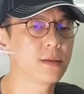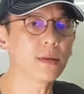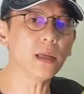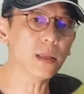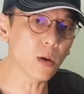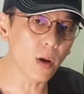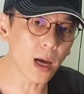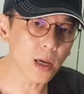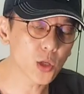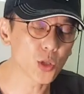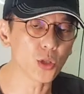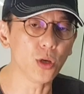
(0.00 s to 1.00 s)
Tin 的话，
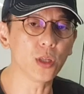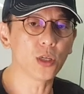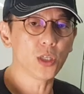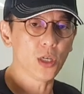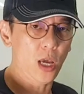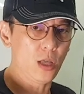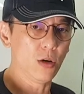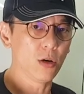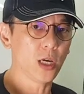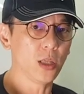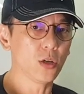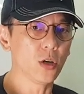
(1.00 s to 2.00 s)
使用的是
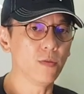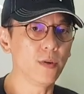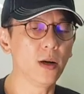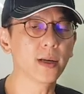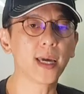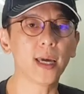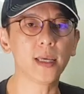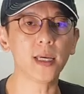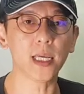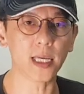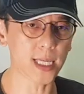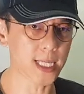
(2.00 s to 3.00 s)
NOK 的油
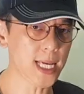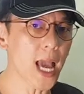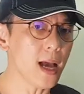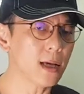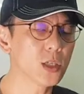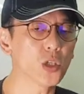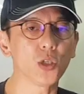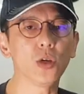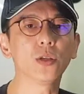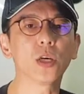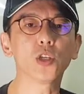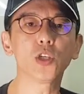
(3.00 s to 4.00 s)
封，KT 一样使
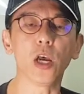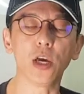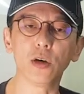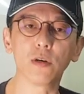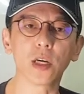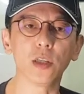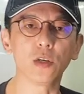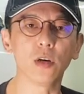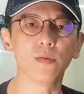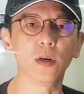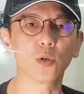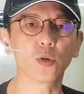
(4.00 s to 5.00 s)
用的是 NOK 的
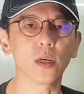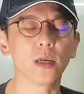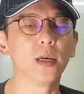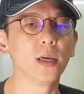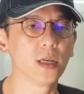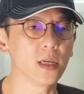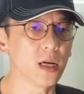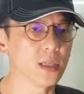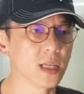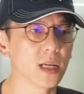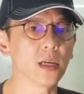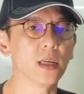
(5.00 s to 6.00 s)
油封，所以呃，
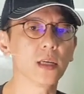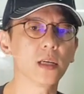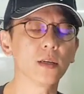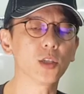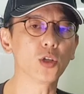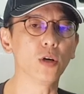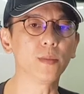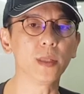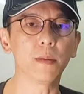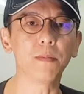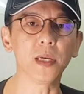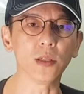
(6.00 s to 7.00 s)
整个的一个寿命
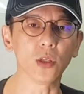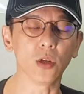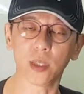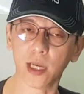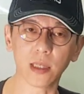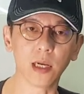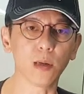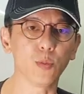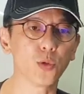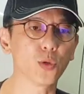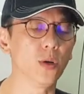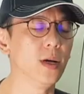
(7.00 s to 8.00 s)
的品质都相当的
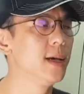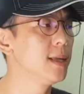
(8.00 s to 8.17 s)
不错。